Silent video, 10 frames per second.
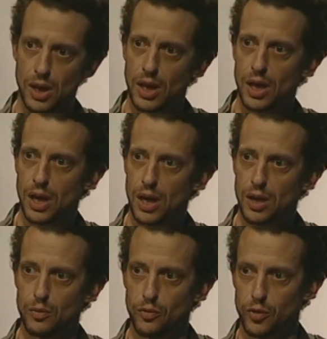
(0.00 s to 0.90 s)

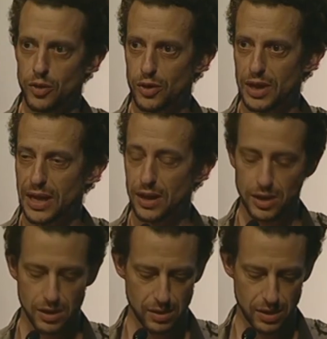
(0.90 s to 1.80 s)
Warnung. Hier ein
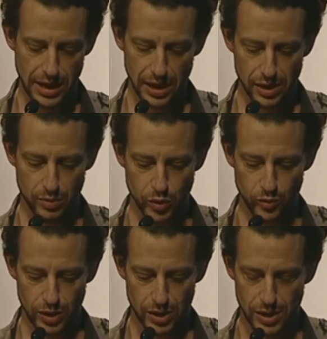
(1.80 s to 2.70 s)
Bild von
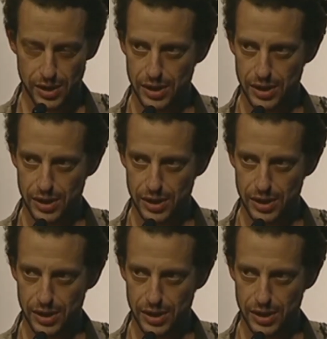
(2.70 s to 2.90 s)
Giga,